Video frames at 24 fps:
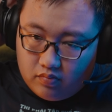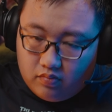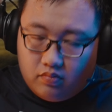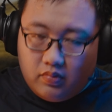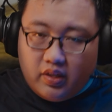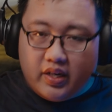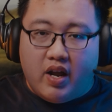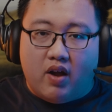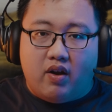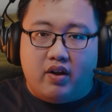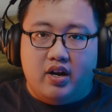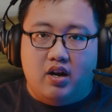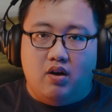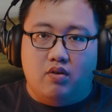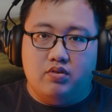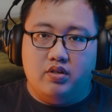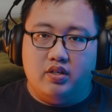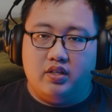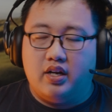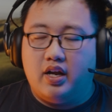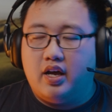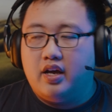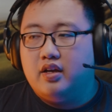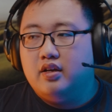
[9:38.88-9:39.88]
mình đeo lên đầu
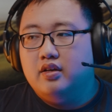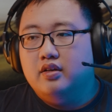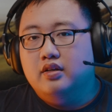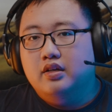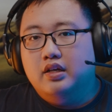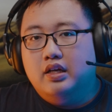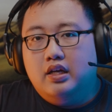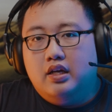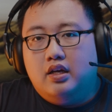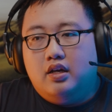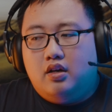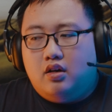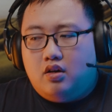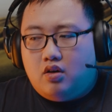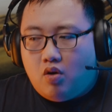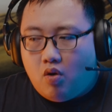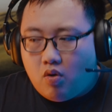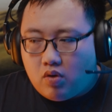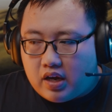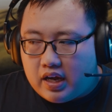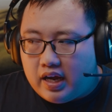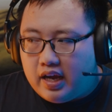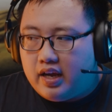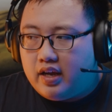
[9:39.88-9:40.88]
như thế này,
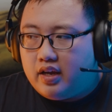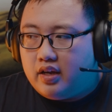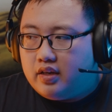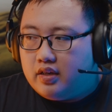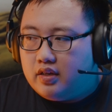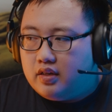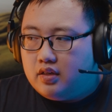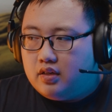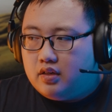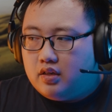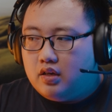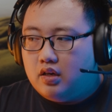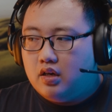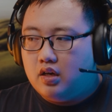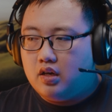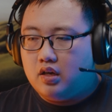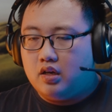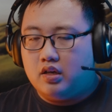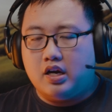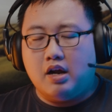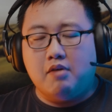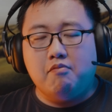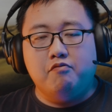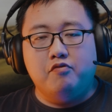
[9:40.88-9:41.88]
ok,
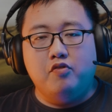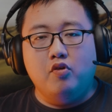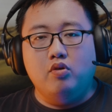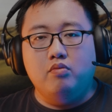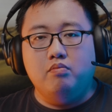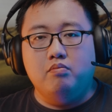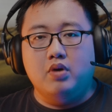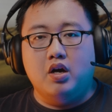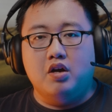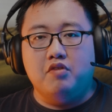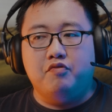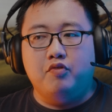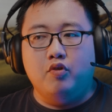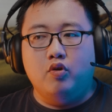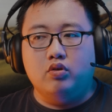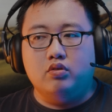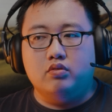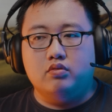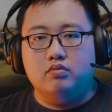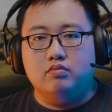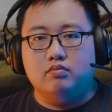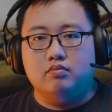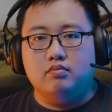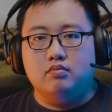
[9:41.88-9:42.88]
uh, năm phút, mười phút,
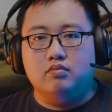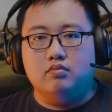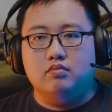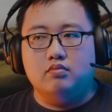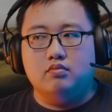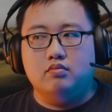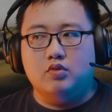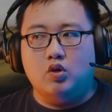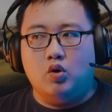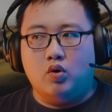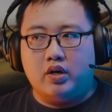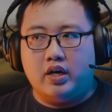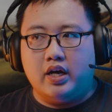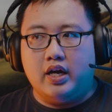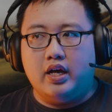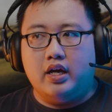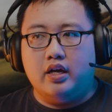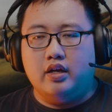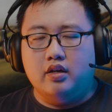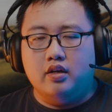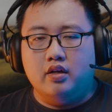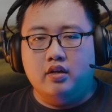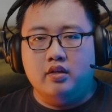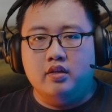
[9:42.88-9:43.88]
ok.
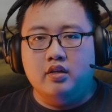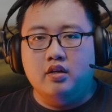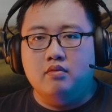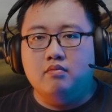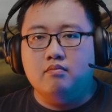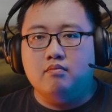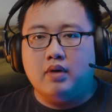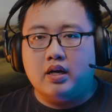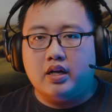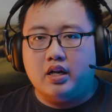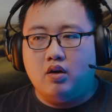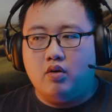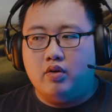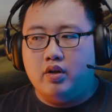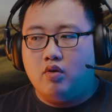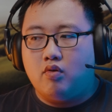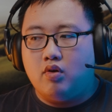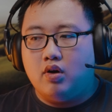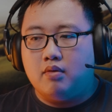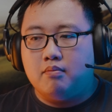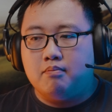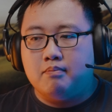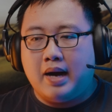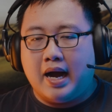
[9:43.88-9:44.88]
Nhưng bắt đầu đến
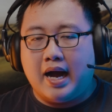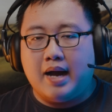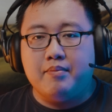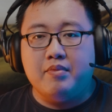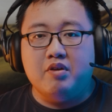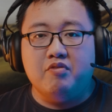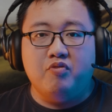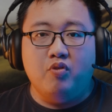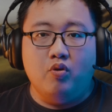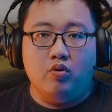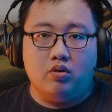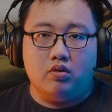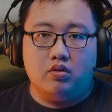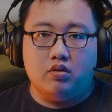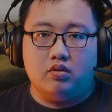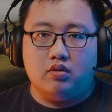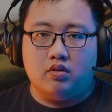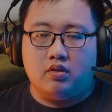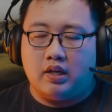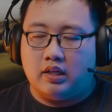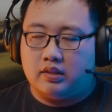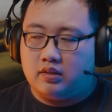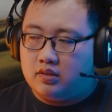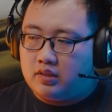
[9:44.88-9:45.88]
khoảng ba mươi phút
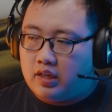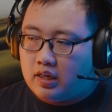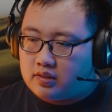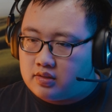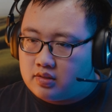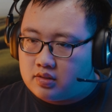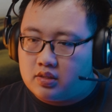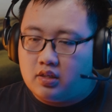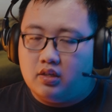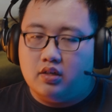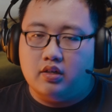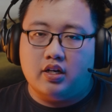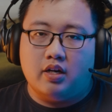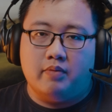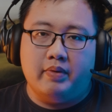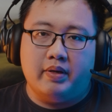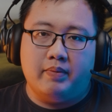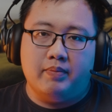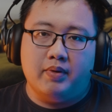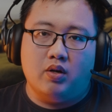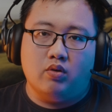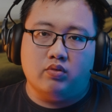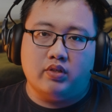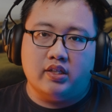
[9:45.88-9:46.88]
là thật sự là
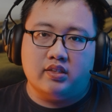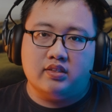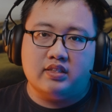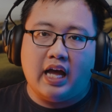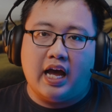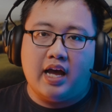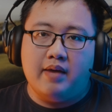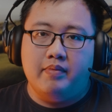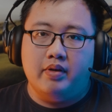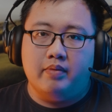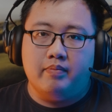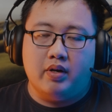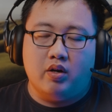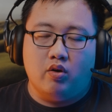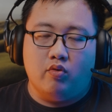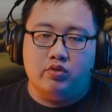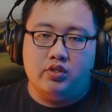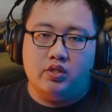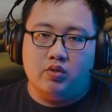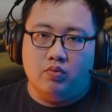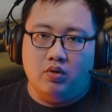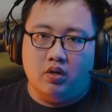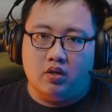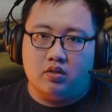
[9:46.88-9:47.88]
mình bắt đầu thấy tai mình bắt đầu
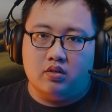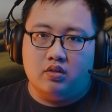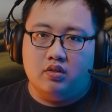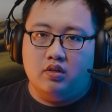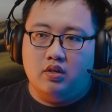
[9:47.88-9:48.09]
chịu lực,